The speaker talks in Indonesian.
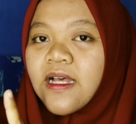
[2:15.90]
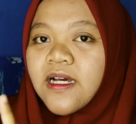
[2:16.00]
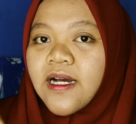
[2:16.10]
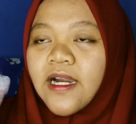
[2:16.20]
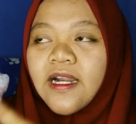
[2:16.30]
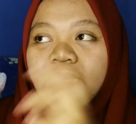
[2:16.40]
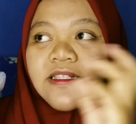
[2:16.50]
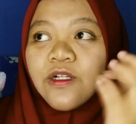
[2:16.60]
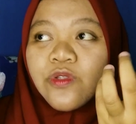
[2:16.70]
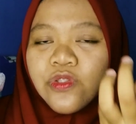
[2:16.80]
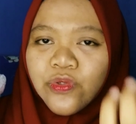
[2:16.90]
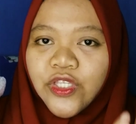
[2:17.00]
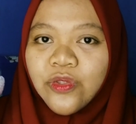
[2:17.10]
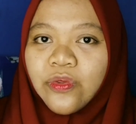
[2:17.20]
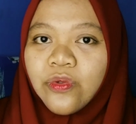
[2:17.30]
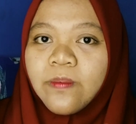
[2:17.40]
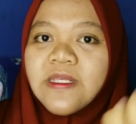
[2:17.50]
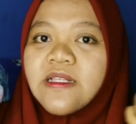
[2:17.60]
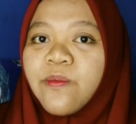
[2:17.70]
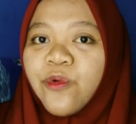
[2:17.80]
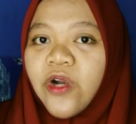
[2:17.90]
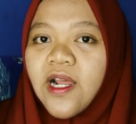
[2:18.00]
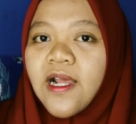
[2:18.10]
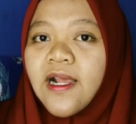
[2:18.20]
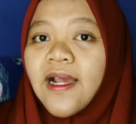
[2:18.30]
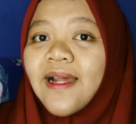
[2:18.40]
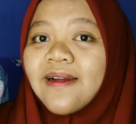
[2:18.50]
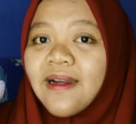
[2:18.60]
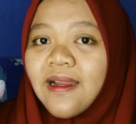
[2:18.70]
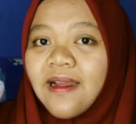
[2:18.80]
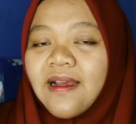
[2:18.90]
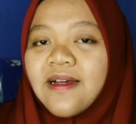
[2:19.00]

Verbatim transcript: karena selucu itu tuh bisa murah karena